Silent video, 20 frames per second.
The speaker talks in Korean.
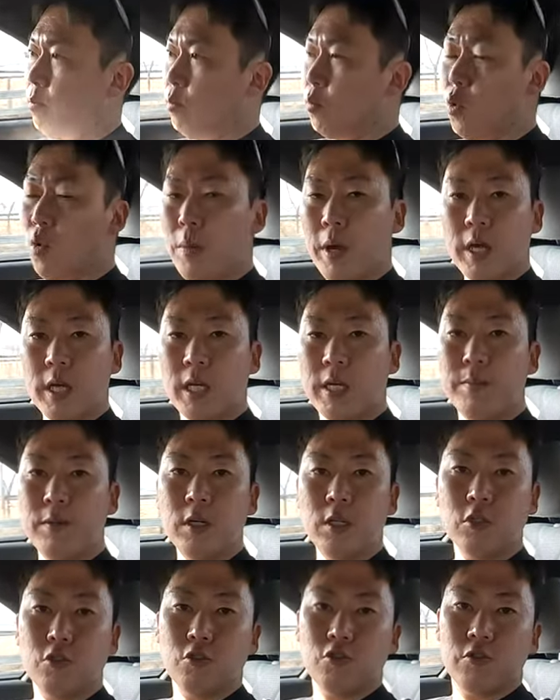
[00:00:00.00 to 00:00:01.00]
몸에
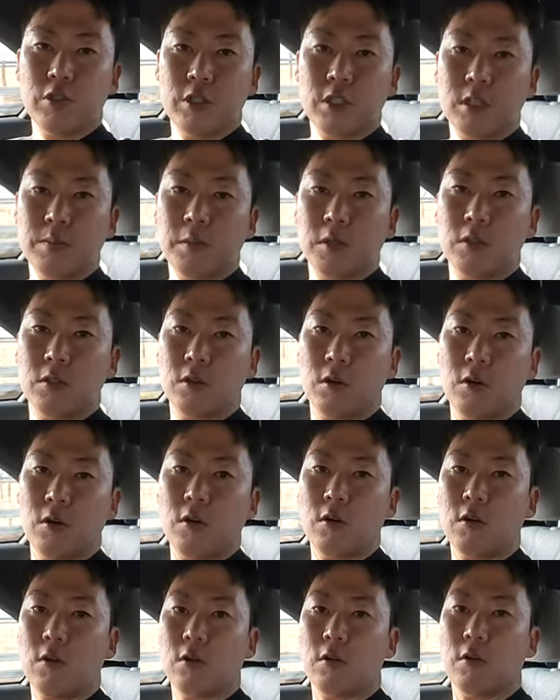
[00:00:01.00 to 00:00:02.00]
힘을 주고
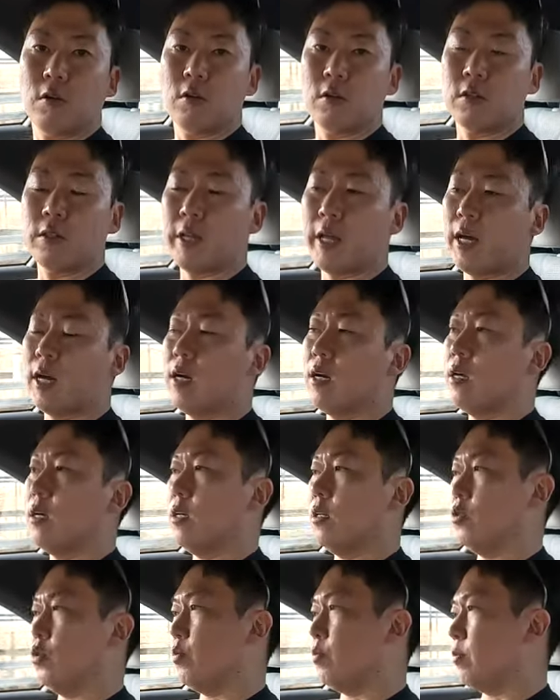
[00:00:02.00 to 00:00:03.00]
있으면서
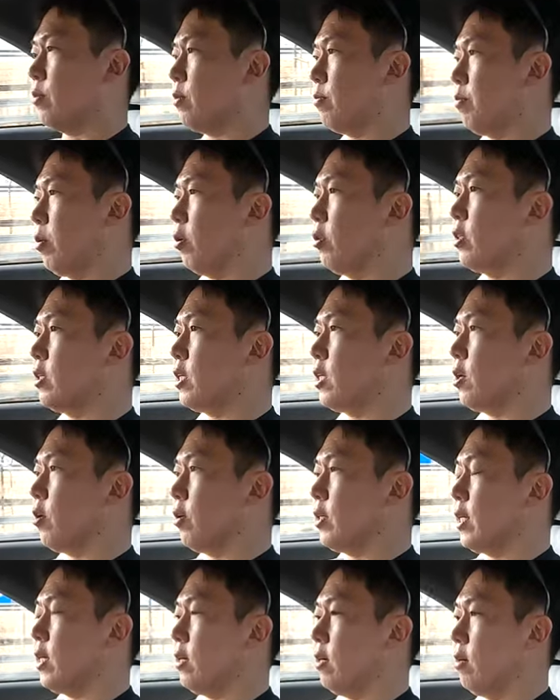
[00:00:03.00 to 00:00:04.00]
내가 좀
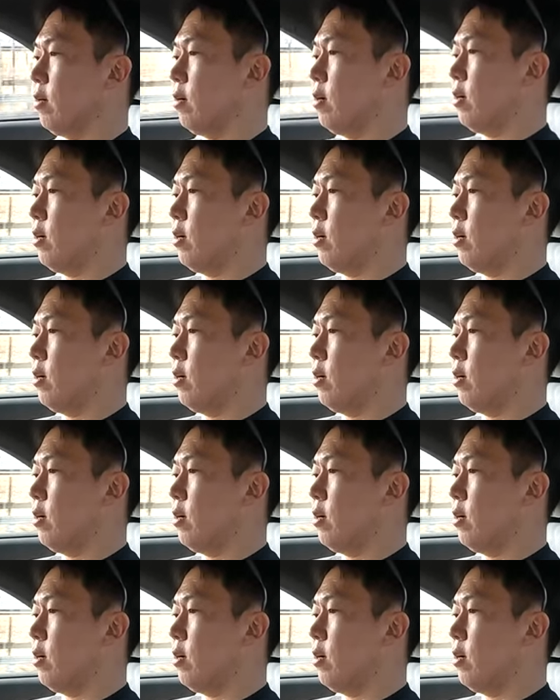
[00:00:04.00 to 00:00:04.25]
버티거나,